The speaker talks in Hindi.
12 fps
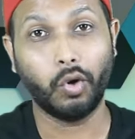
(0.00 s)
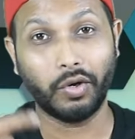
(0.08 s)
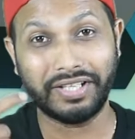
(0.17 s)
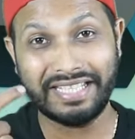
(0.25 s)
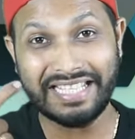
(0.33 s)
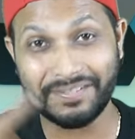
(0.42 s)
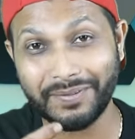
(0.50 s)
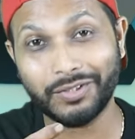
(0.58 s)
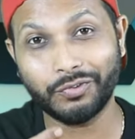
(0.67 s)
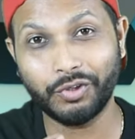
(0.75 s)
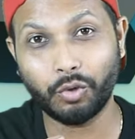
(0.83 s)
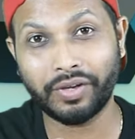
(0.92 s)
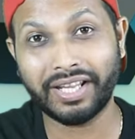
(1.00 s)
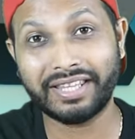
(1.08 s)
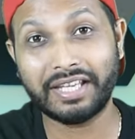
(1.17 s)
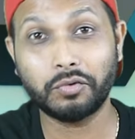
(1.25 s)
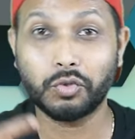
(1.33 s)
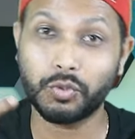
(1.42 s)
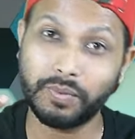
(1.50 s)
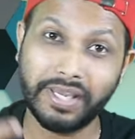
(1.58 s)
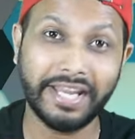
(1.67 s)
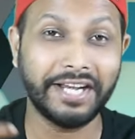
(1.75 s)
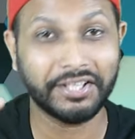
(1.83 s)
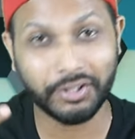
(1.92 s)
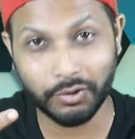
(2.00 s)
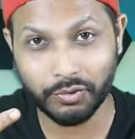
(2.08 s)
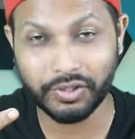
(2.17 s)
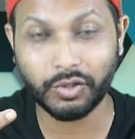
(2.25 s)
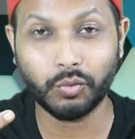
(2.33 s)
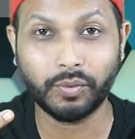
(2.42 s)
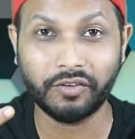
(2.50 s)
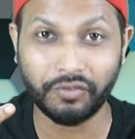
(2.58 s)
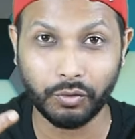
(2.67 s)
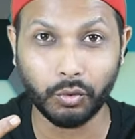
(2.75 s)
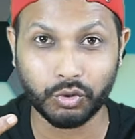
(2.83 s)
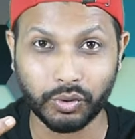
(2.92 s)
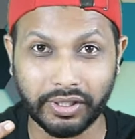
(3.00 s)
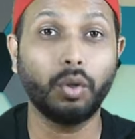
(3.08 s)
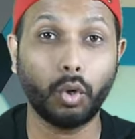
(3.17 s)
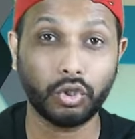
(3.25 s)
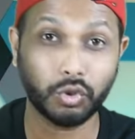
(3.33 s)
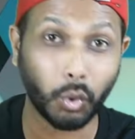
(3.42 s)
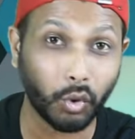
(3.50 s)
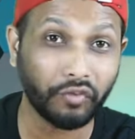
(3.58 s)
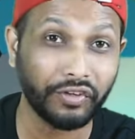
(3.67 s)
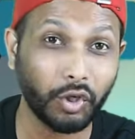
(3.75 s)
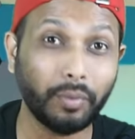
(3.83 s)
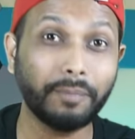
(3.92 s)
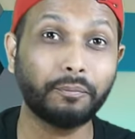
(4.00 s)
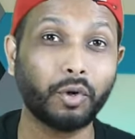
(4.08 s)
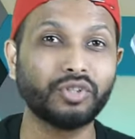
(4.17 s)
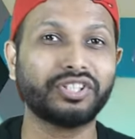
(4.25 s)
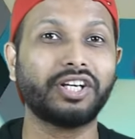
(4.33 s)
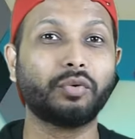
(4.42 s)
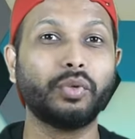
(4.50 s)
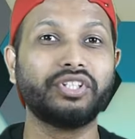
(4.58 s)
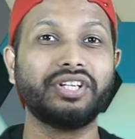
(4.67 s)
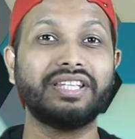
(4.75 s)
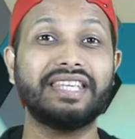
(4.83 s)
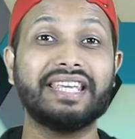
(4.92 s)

और इस पे जो वीडियो बनाया था उस पर एटी थाउजेंड के ऊपर व्यू हो चुका है और दोनों वीडियो में बहुत सारा क्वेश्चन